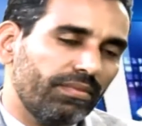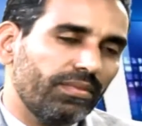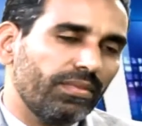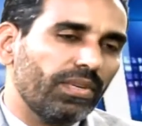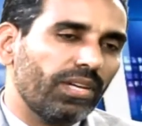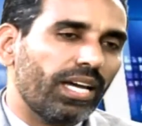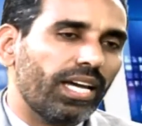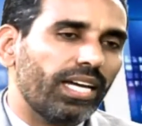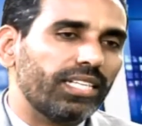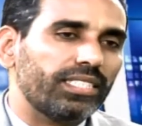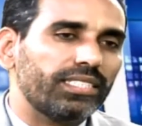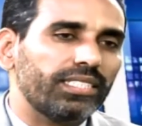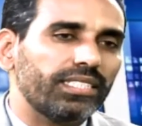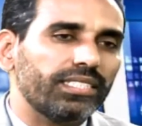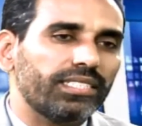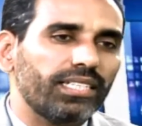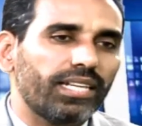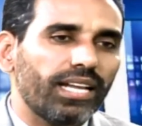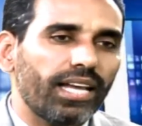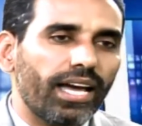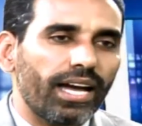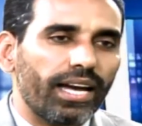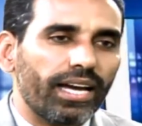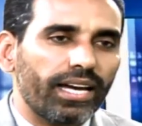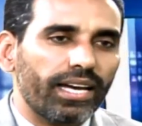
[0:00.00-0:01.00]
خشية
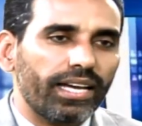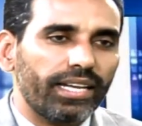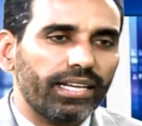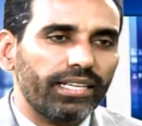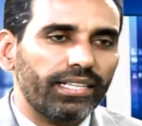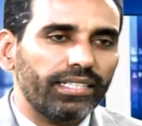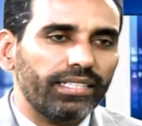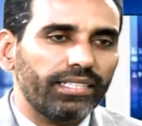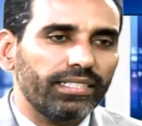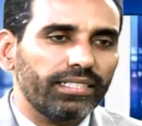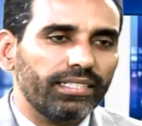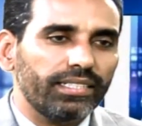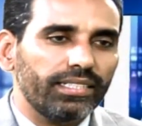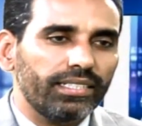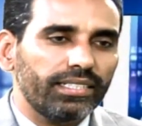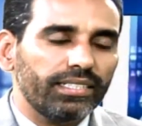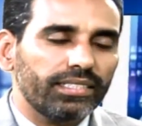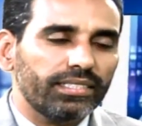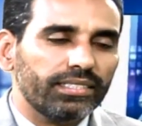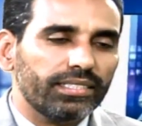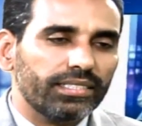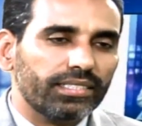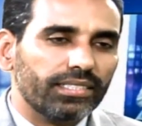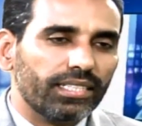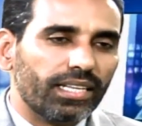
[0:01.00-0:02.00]
الآخرين
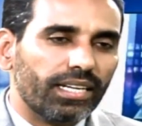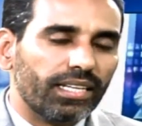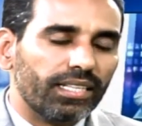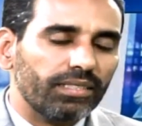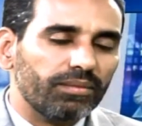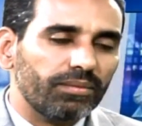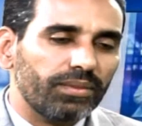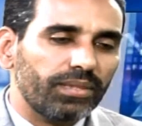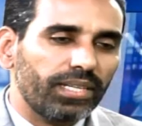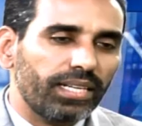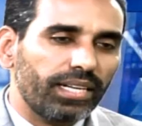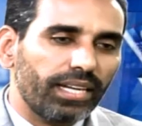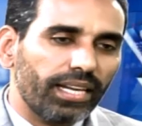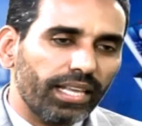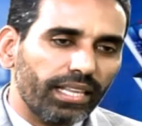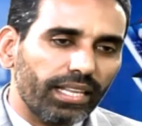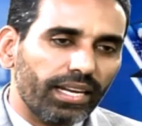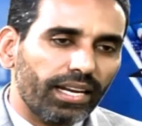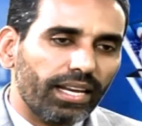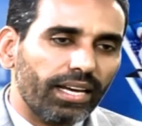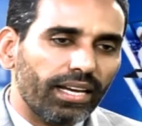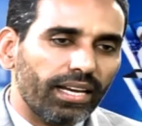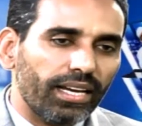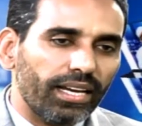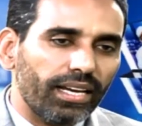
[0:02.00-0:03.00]
تجرد من
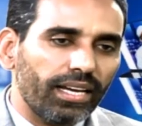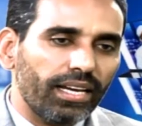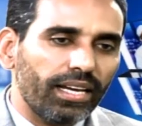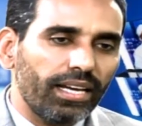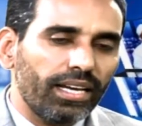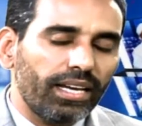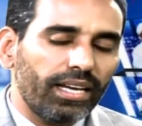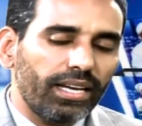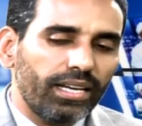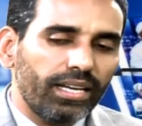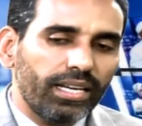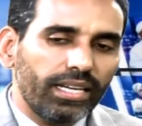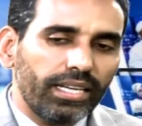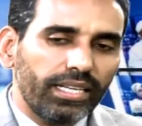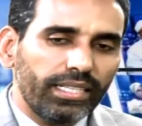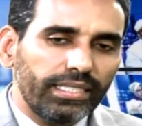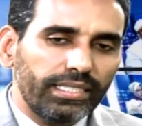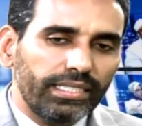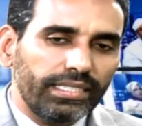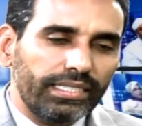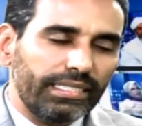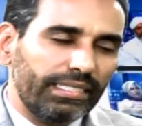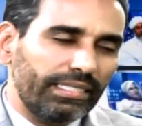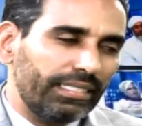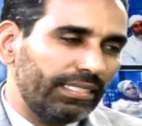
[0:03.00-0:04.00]
النظرة
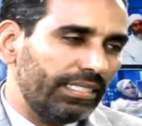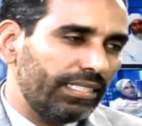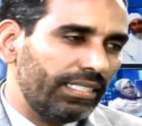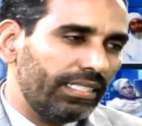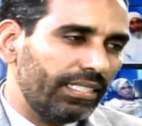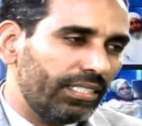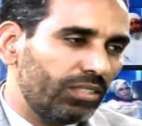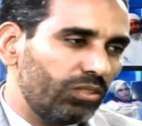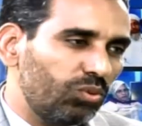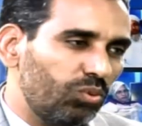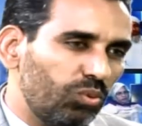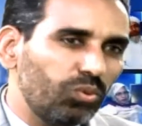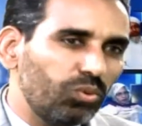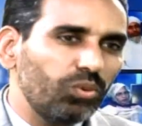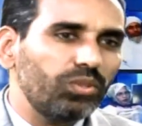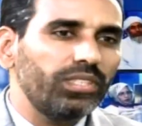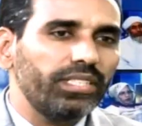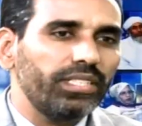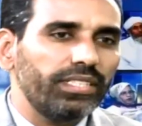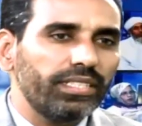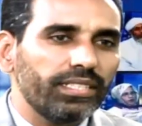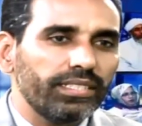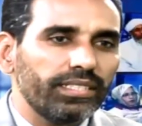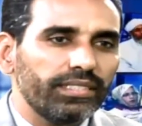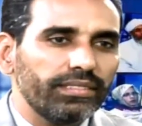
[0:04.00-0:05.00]
إلى
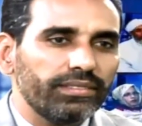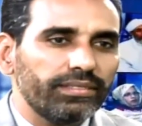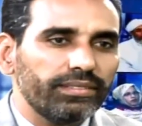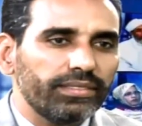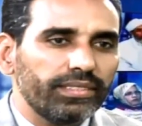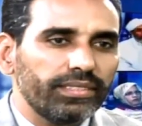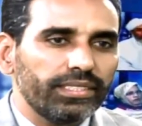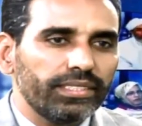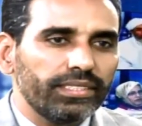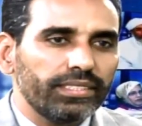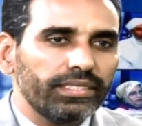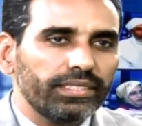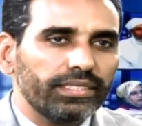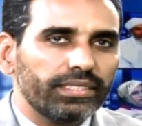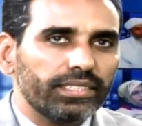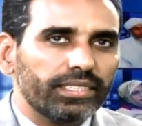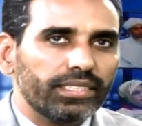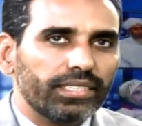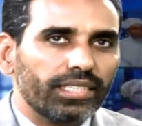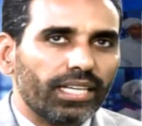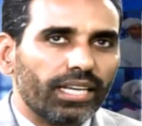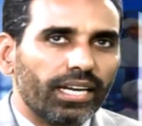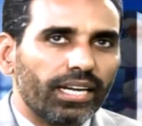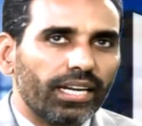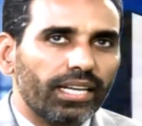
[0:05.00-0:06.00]
الدنيا
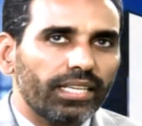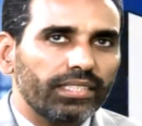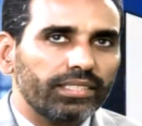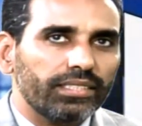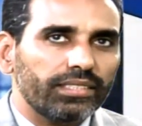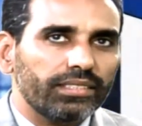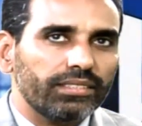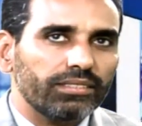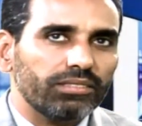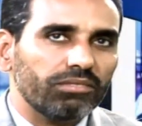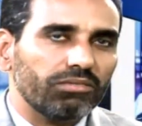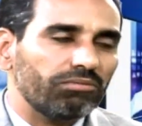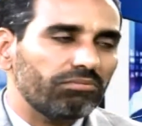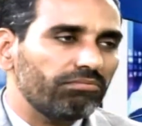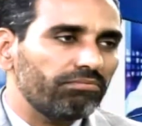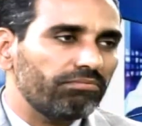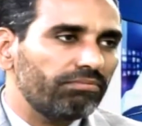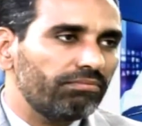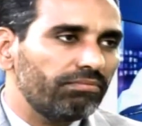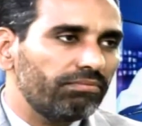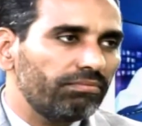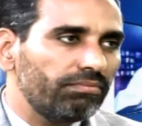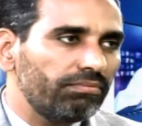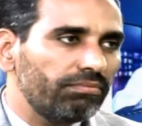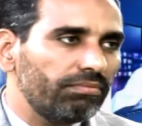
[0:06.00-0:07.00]
تجرد
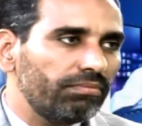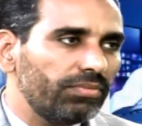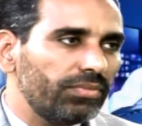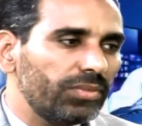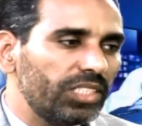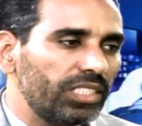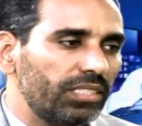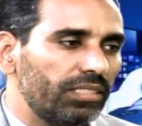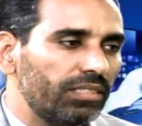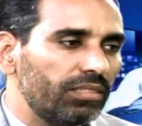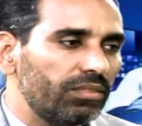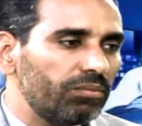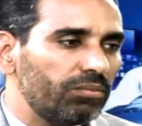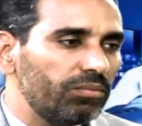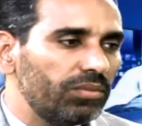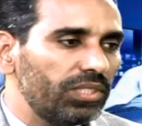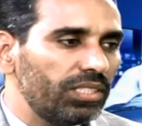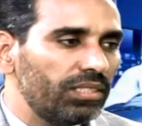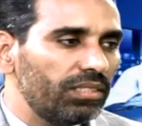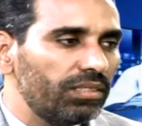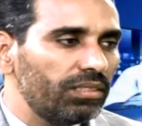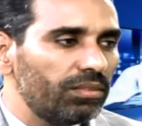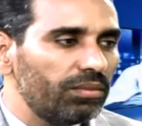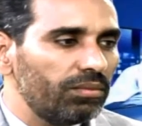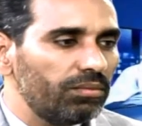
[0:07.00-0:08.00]
من
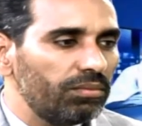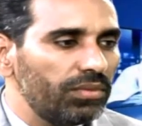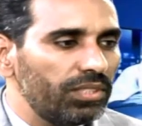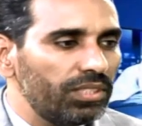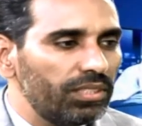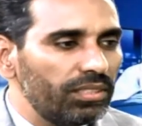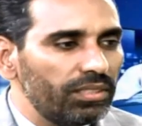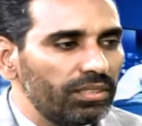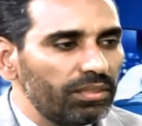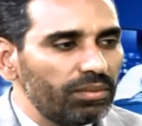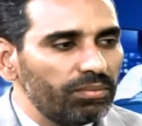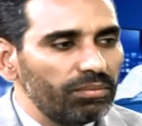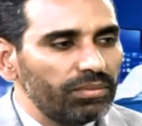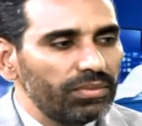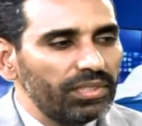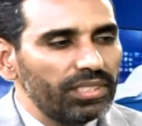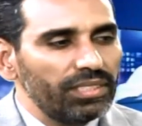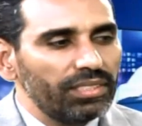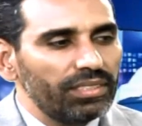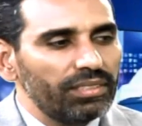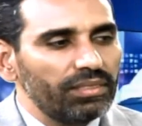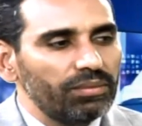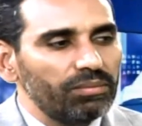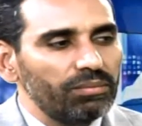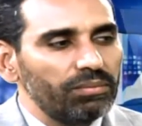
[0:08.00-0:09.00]
من من
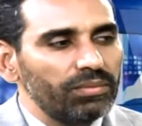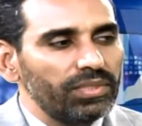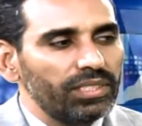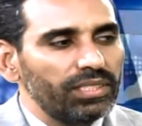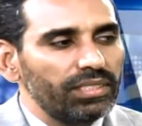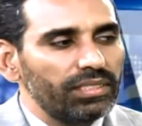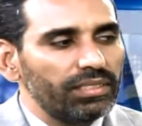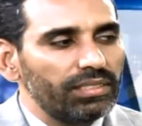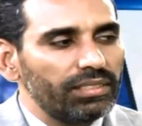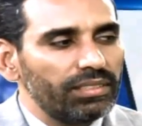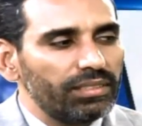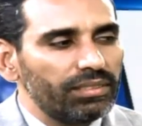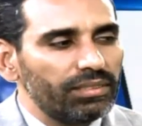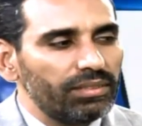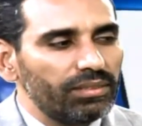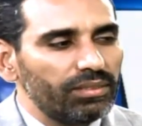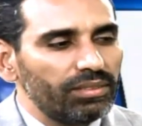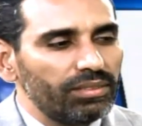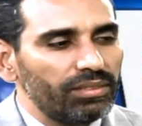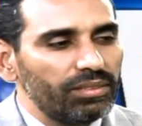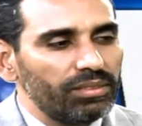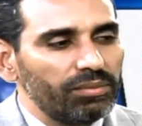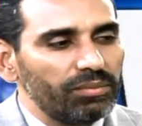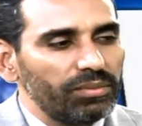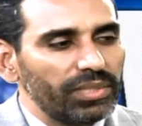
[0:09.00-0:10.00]
من من
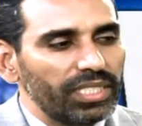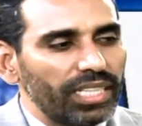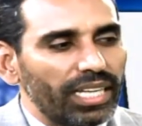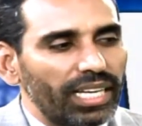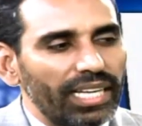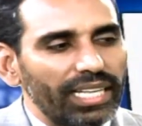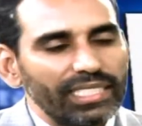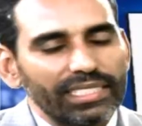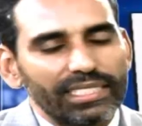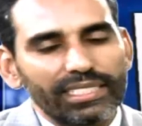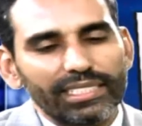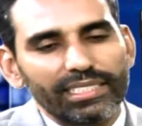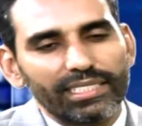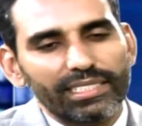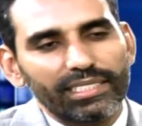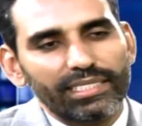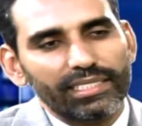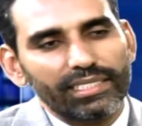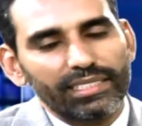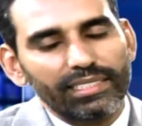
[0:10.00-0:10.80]
من خشيه